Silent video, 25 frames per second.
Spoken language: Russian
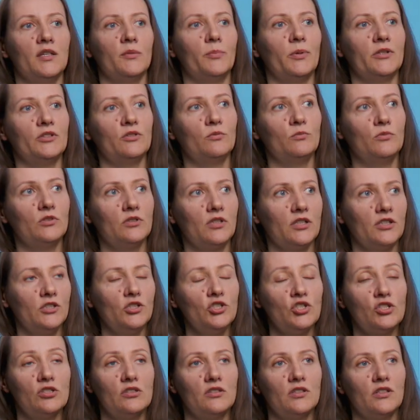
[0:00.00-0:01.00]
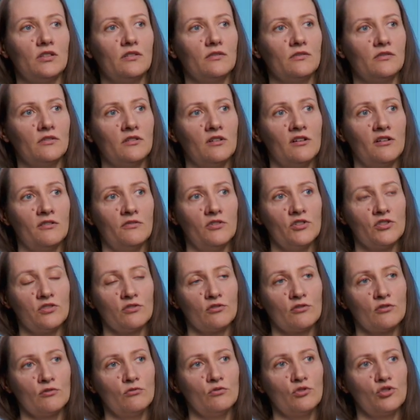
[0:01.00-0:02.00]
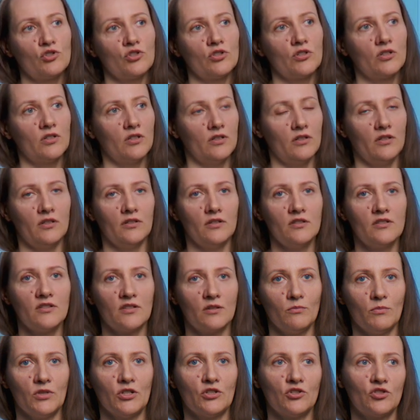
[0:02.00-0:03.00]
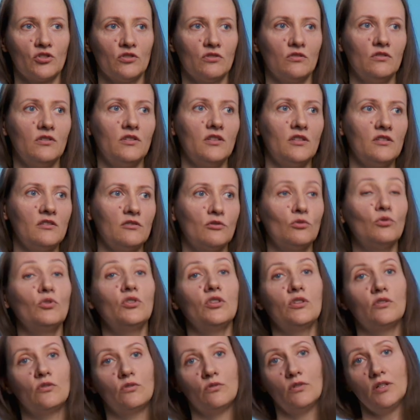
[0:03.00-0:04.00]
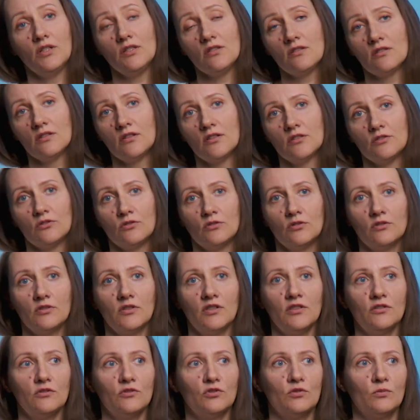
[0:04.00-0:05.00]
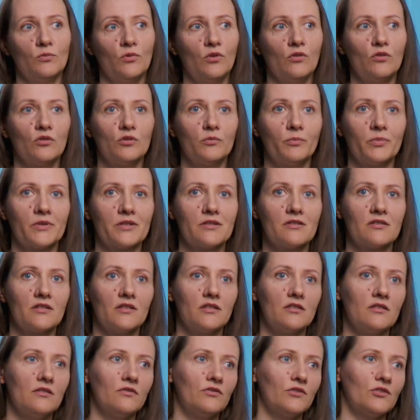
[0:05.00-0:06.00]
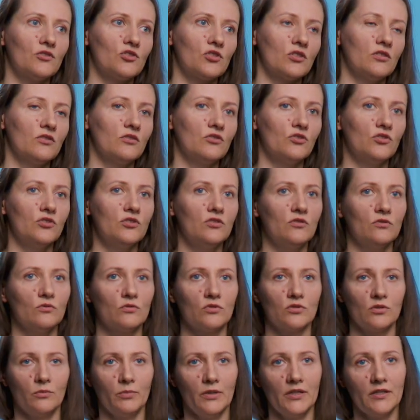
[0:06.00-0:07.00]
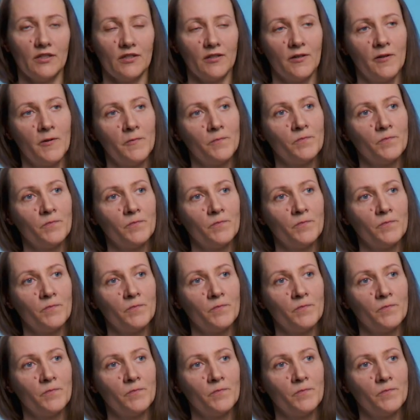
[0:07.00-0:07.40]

И поэтому, конечно, да, а, в этих случаях риски меньше. Но есть другие нюансы, которые, да, то есть могут произойти в течение жизни у собаки.